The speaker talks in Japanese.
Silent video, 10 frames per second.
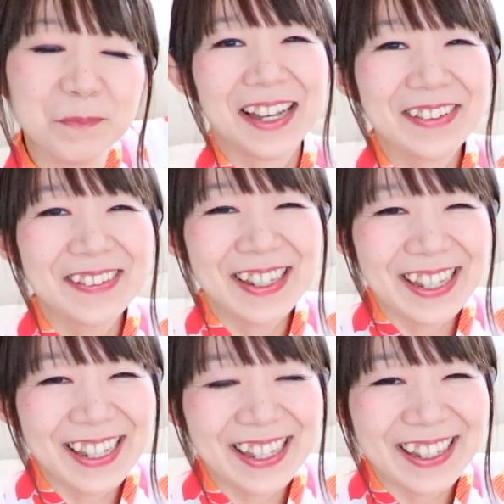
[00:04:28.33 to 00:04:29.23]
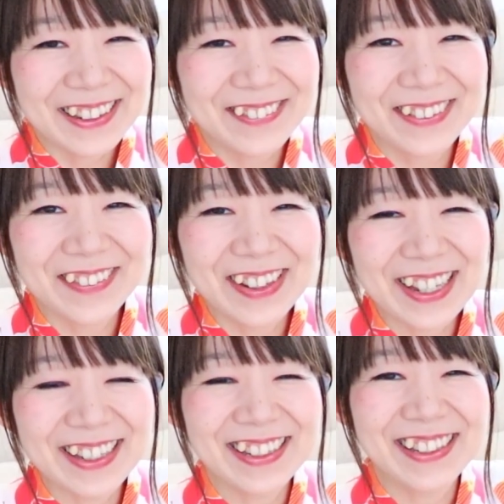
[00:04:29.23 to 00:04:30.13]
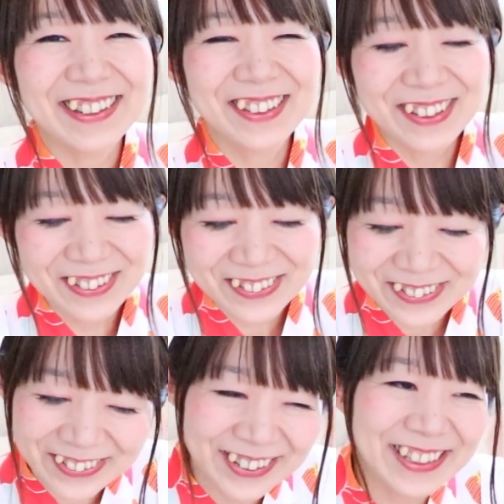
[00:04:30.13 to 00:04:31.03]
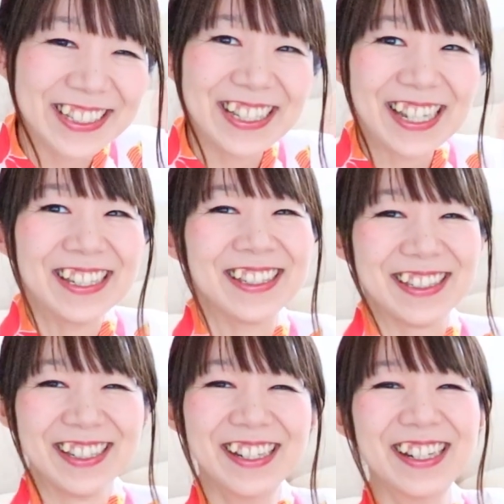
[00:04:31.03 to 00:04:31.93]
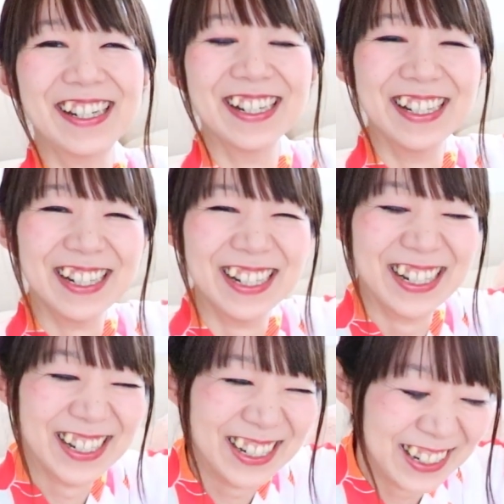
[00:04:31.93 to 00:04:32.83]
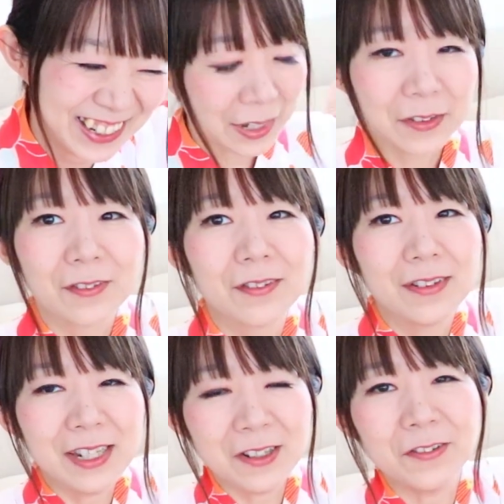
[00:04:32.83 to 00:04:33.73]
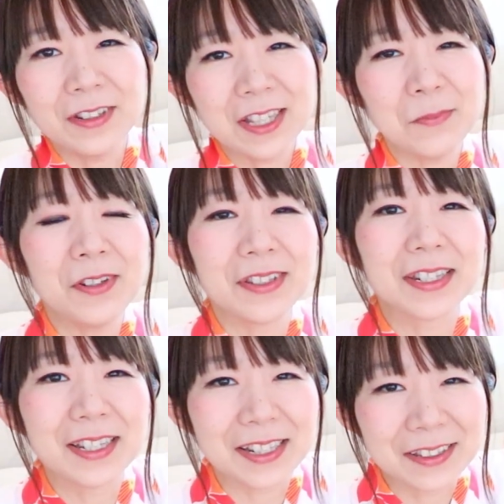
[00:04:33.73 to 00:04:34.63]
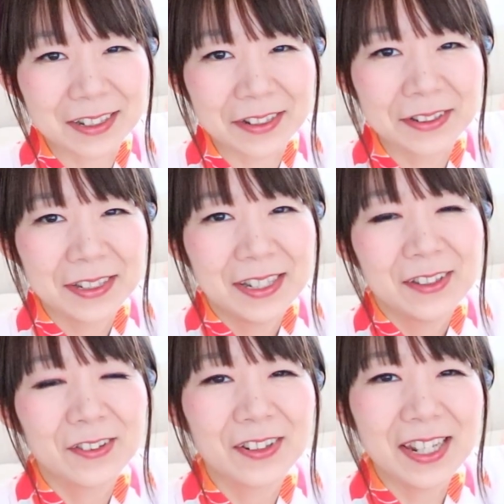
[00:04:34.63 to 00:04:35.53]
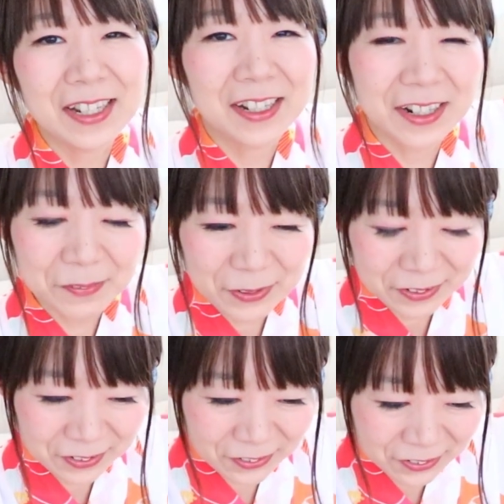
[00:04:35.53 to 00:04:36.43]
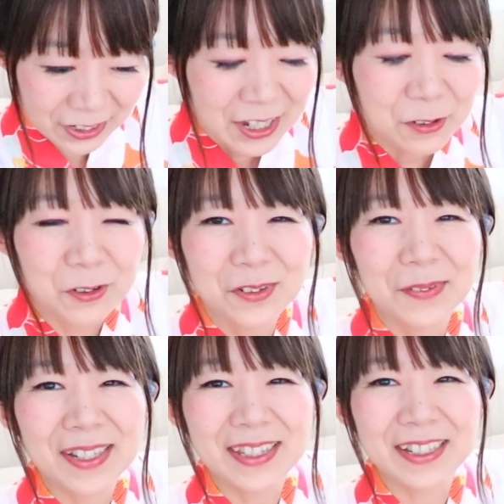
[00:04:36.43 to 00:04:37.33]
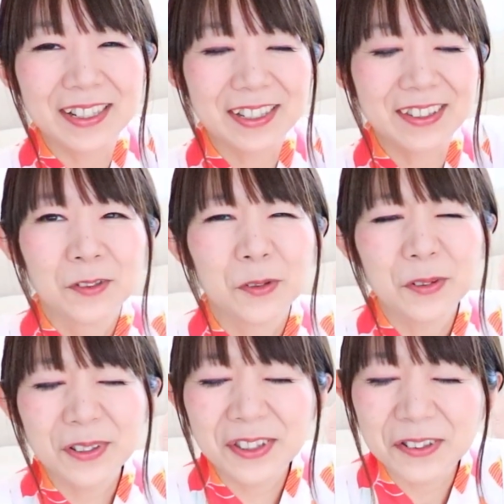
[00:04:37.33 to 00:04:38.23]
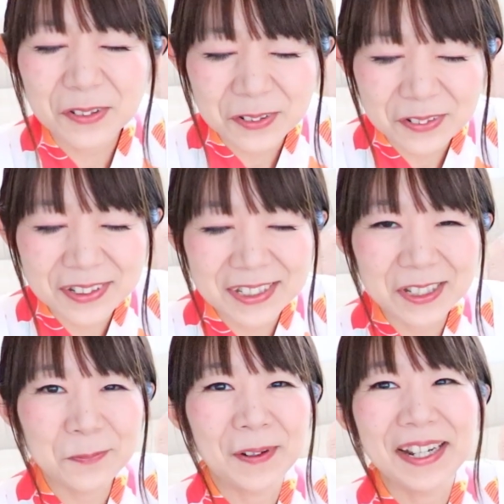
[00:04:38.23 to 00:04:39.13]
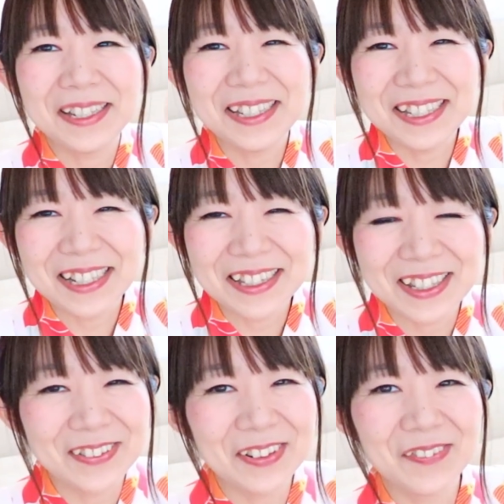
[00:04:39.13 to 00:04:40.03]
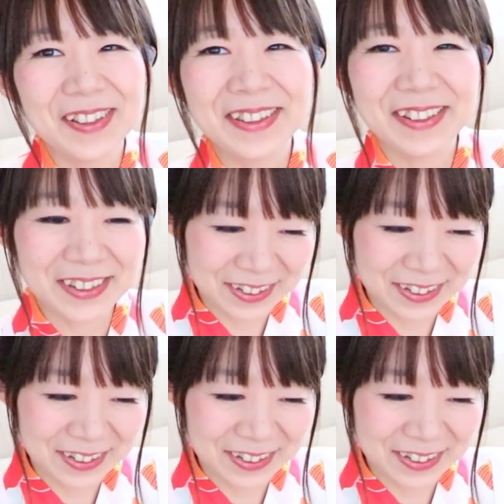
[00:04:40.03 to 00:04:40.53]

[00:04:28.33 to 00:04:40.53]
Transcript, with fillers: あのね、これはすごく美味しいです。あのリンゴを炒めるじゃないですか。そのねカラメルの香ばしさがすごくすごく美味しいパイになっております。